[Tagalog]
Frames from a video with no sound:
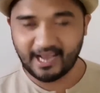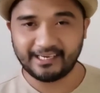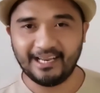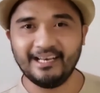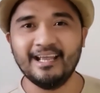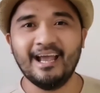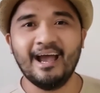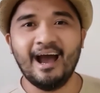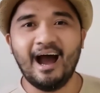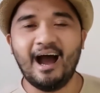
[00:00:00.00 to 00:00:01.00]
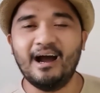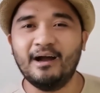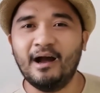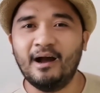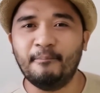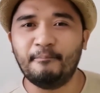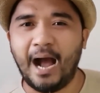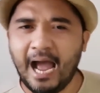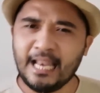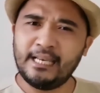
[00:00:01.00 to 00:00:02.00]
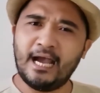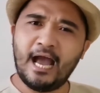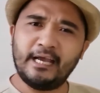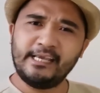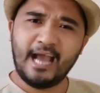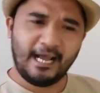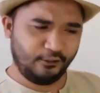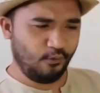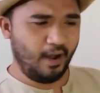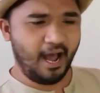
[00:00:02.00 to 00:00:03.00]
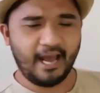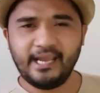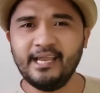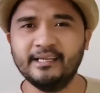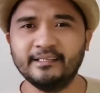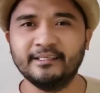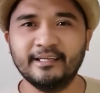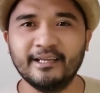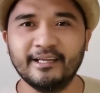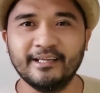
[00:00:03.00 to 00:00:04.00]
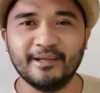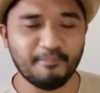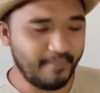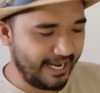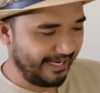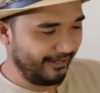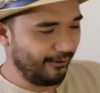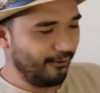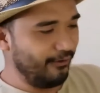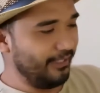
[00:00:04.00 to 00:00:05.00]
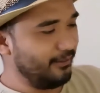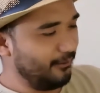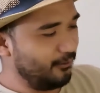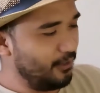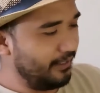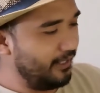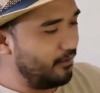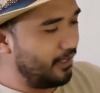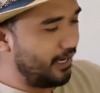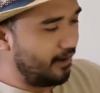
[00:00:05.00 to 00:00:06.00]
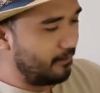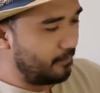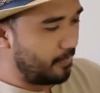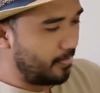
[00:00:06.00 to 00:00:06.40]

Darrell. Ang uh, pangalan ng aking aso ay Bingo. Ito, sulat ni Kuya Ray.